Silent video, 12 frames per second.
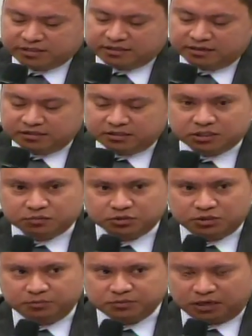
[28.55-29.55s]

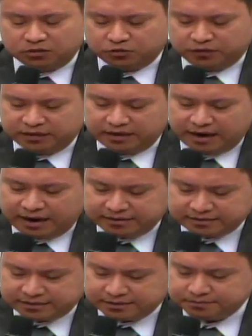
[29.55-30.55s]
excelentíssimos deputados
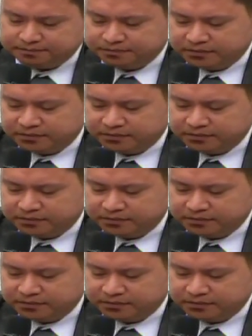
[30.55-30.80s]
federais,